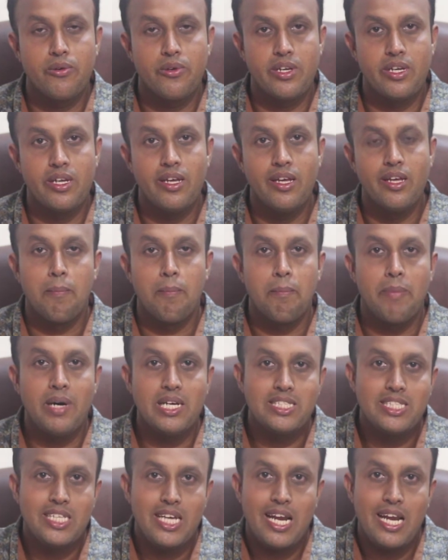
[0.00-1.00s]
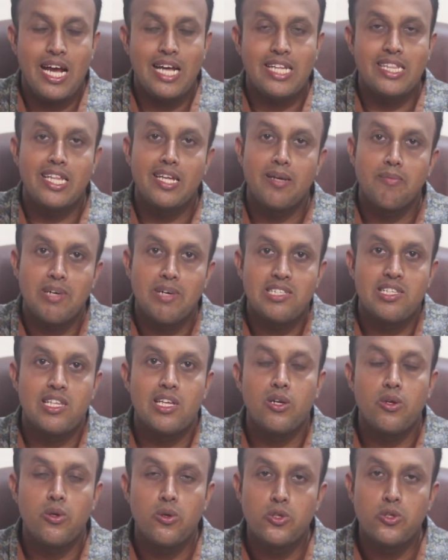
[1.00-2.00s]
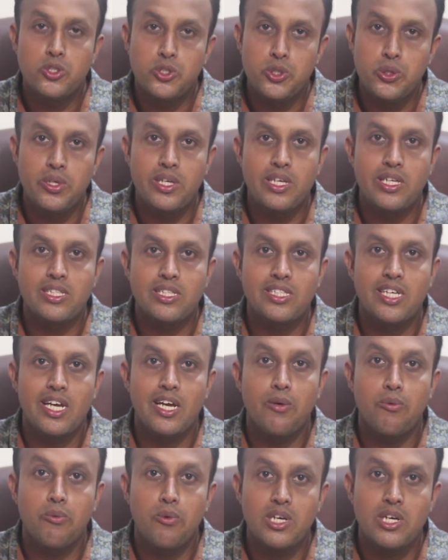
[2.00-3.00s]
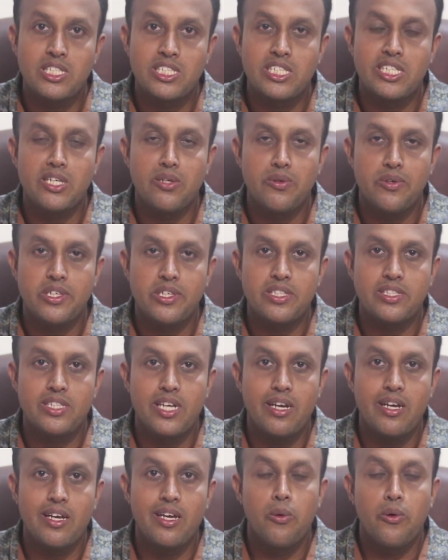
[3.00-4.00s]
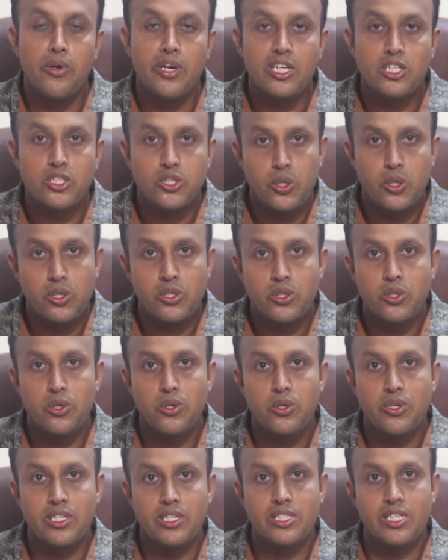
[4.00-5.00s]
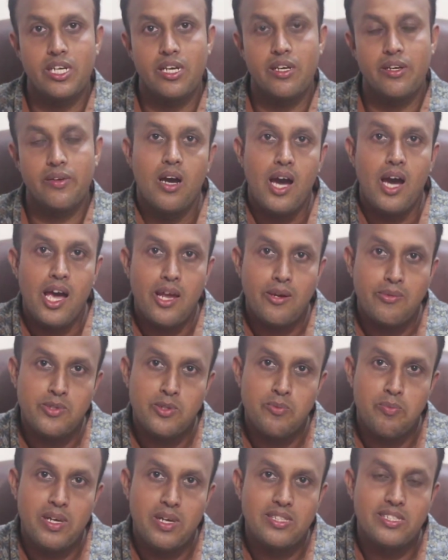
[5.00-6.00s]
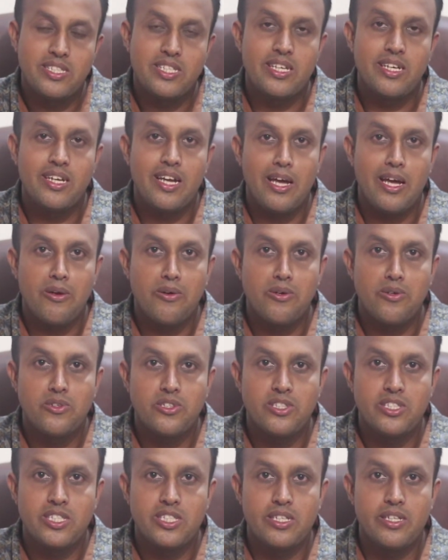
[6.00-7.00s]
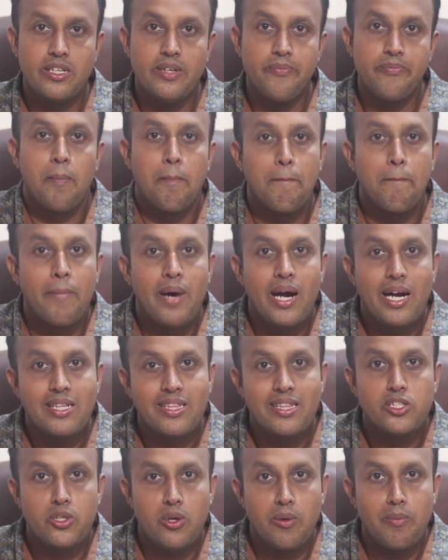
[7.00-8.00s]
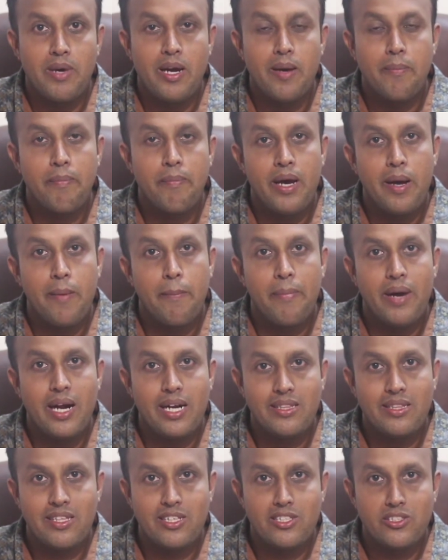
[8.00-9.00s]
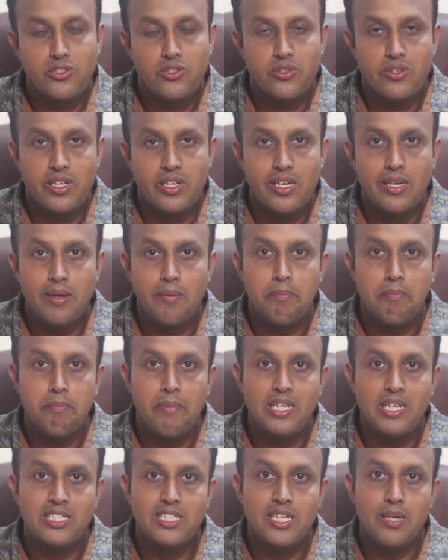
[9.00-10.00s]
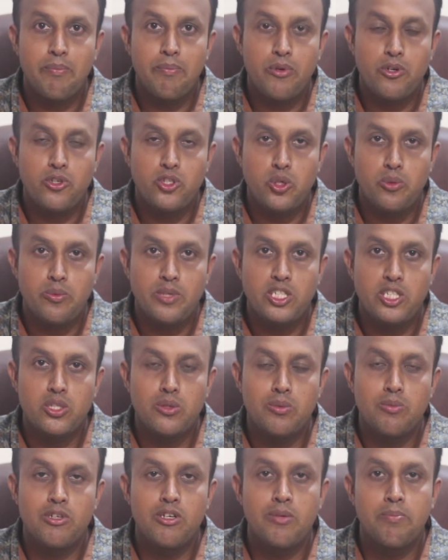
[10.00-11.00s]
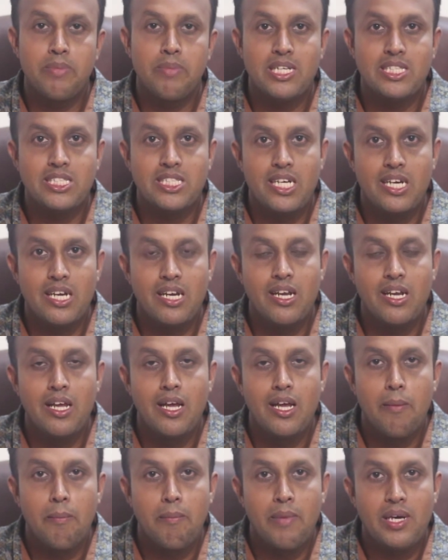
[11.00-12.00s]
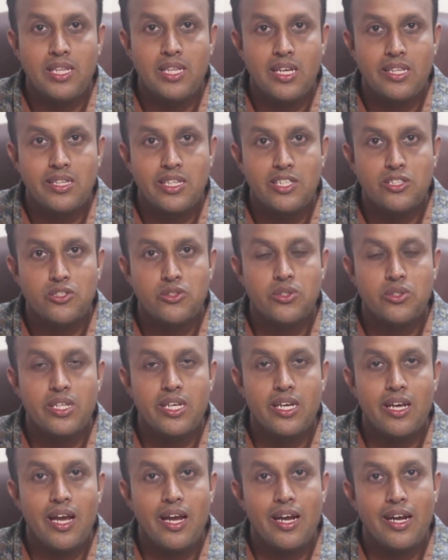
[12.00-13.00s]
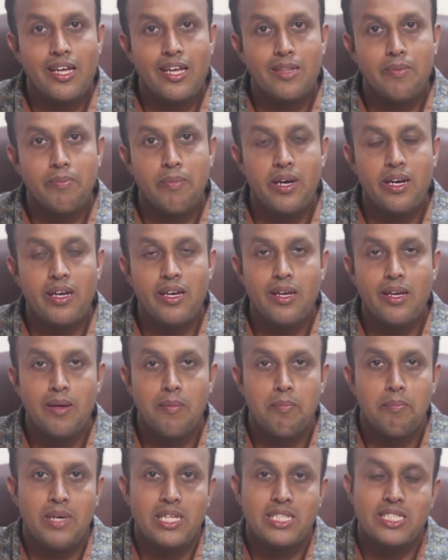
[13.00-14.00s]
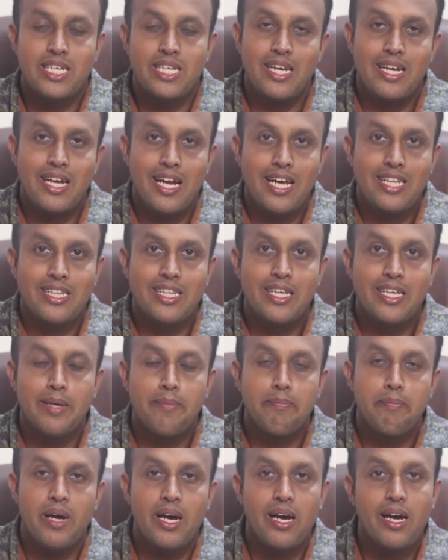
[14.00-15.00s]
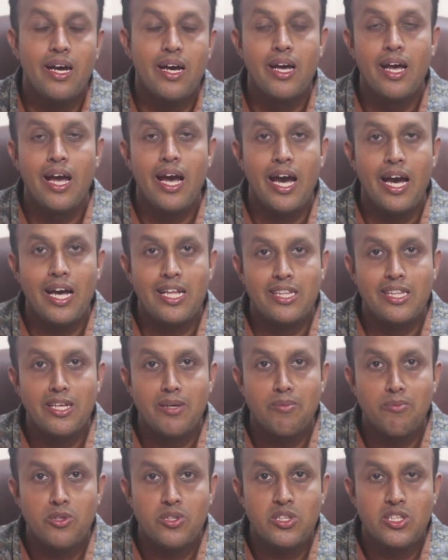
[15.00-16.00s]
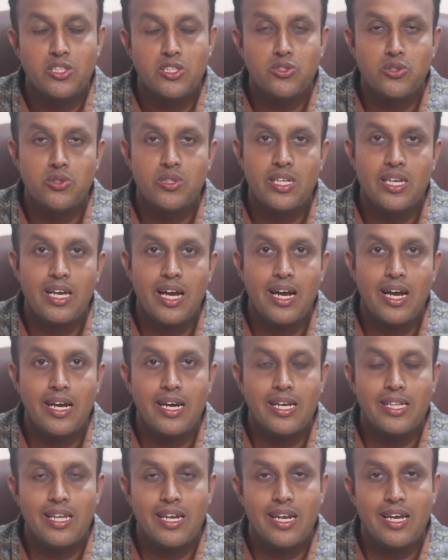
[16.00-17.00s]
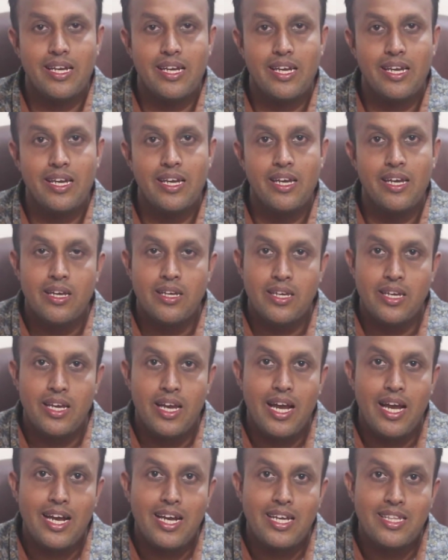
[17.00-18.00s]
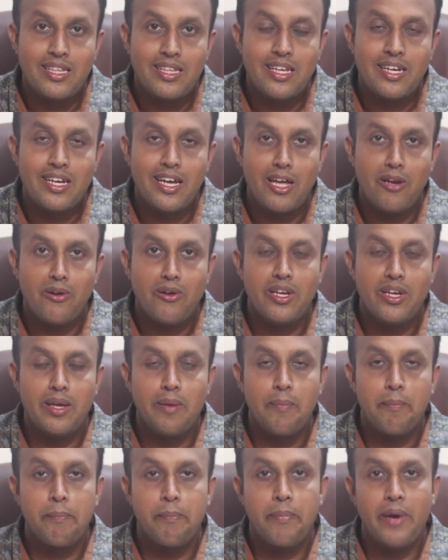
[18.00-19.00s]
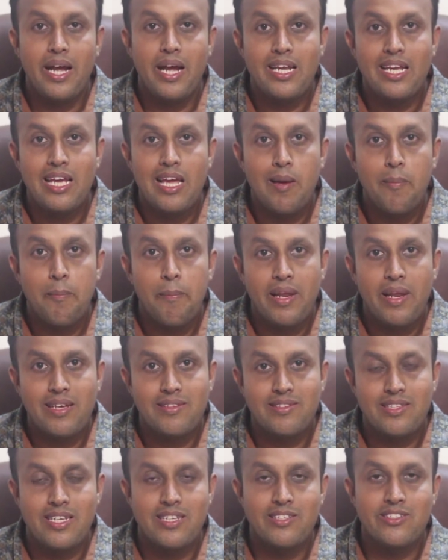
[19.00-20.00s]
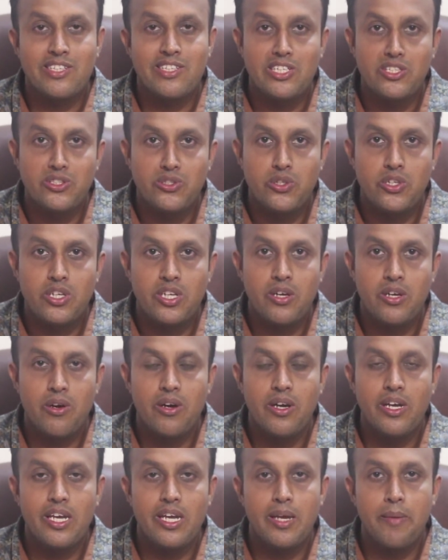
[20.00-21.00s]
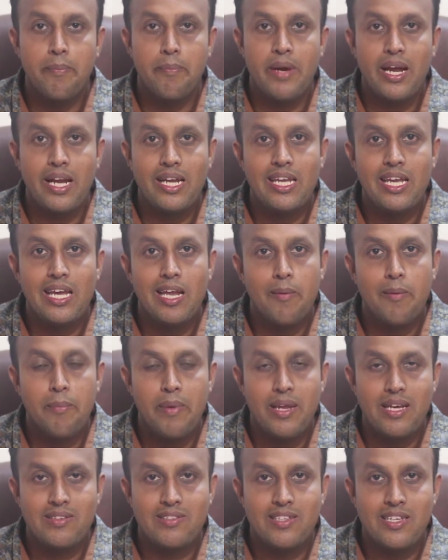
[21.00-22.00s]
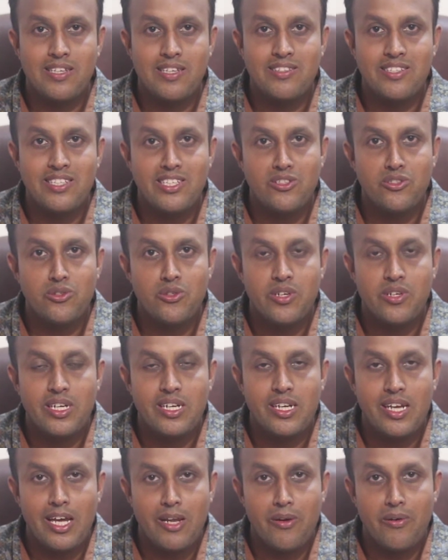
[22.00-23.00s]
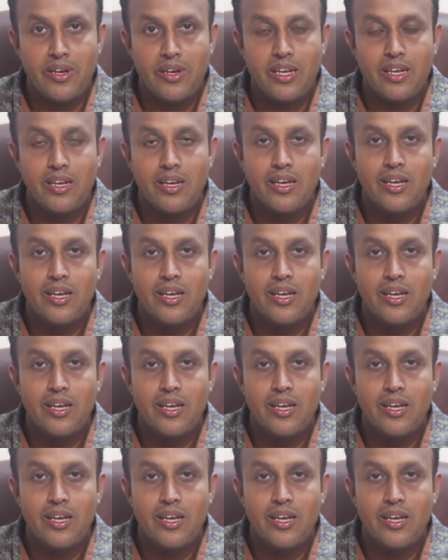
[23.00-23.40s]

করে বাচ্চার হাতের মাসেলগুলো শুকিয়ে যায় ওয়াস্টিং হয়ে যায় অনেক শক্ত হয়ে যায় আর্ভস পালসির কারণ হচ্ছে বার্থ টমা বা বার্থ ইঞ্জুরি বাচ্চা প্রসবের সময় বাচ্চার মাথাতে যদি আঘাত পায় বাচ্চার কাঁধে বা হাতের মধ্যে যদি আঘাত লাগে এই আঘাতের কারণে ব্রাকিয়াল প্লেক্সাস ইঞ্জুরি হয় এই ব্রাকিয়াল প্লেক্সাস ইঞ্জুরির কারণে